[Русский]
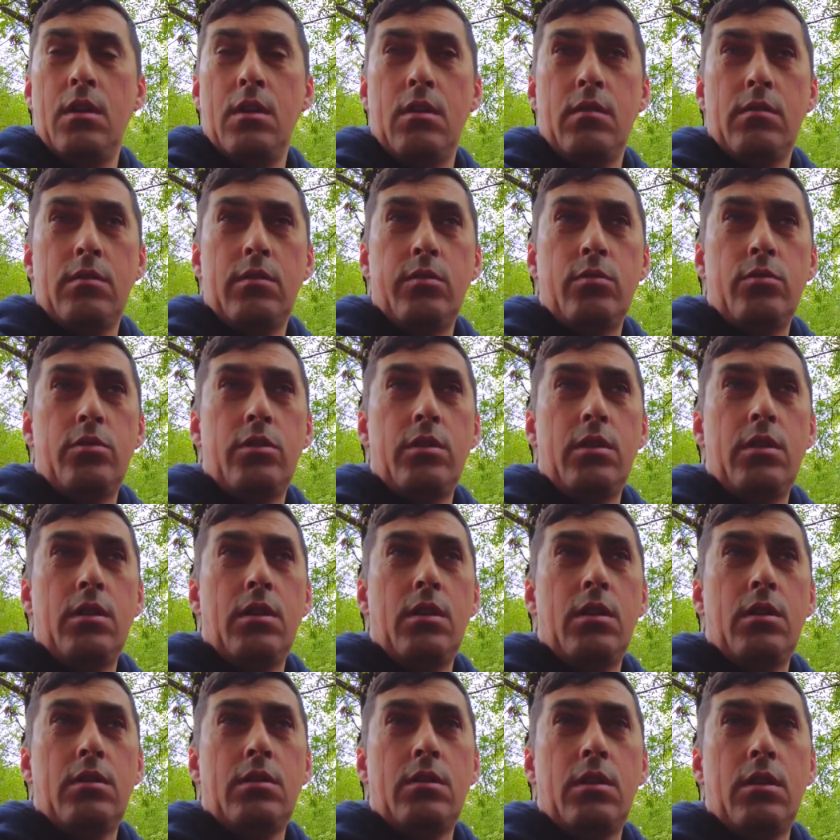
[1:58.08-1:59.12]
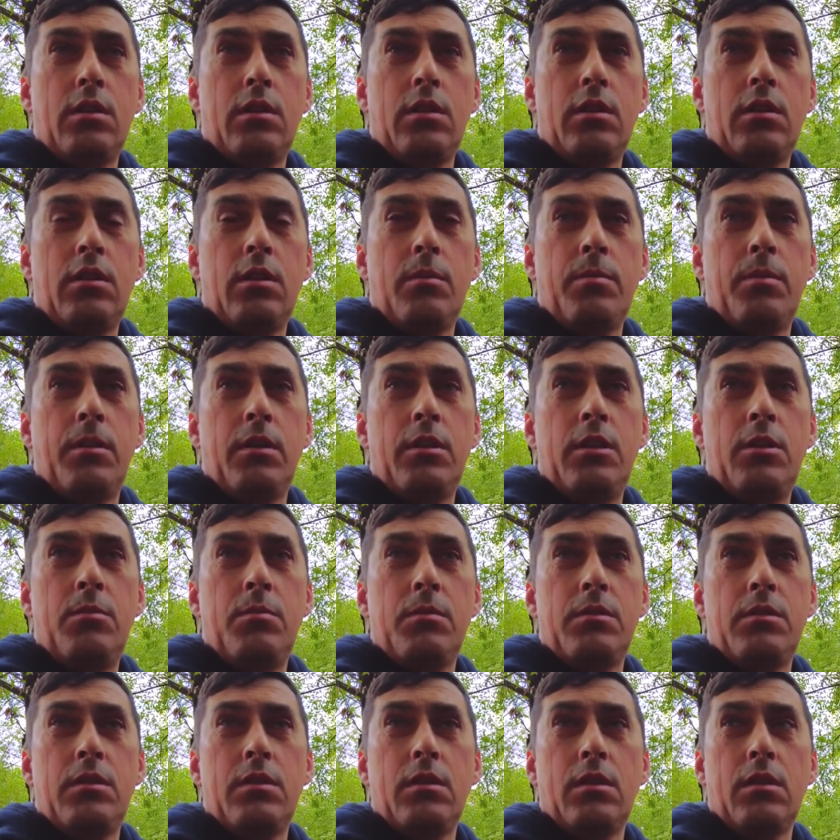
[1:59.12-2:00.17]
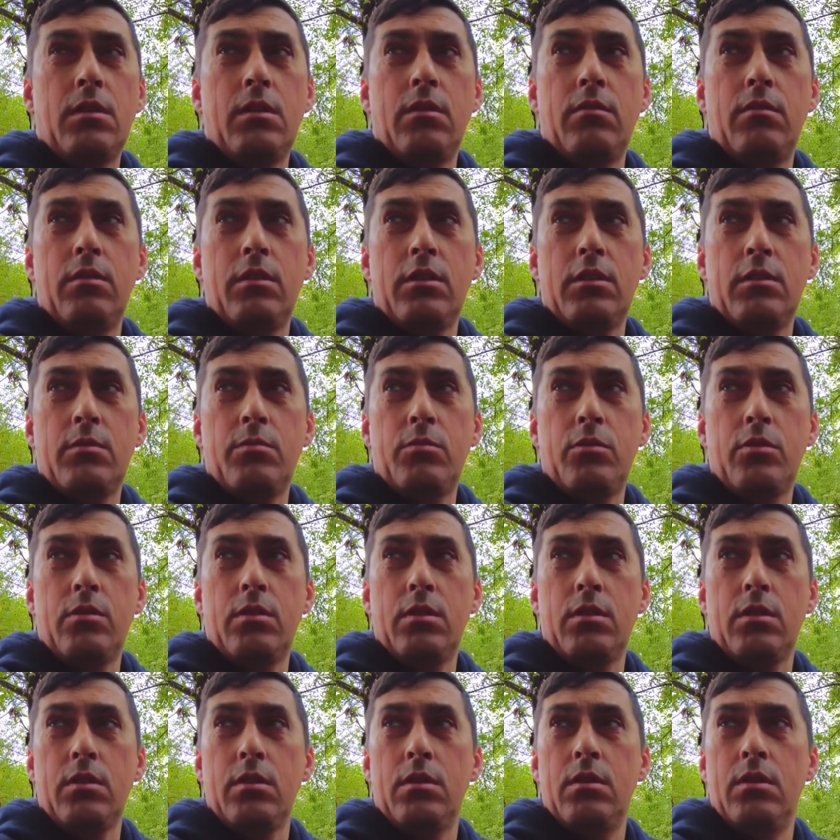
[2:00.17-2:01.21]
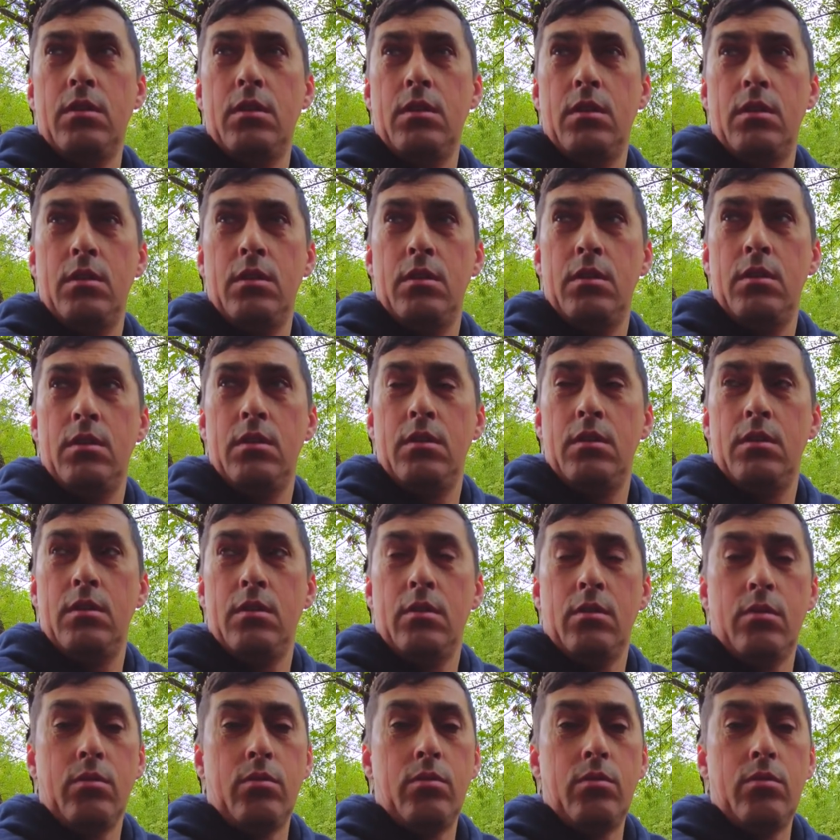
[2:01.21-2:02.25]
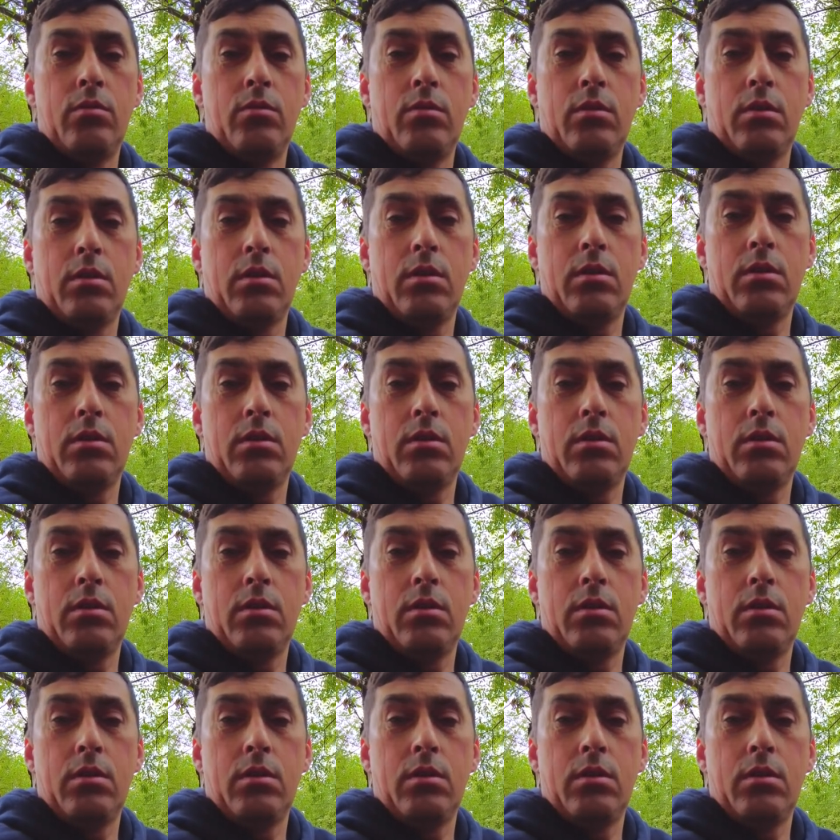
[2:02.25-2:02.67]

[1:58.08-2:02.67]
в случае экстренной необходимости, когда вы нажмете гудок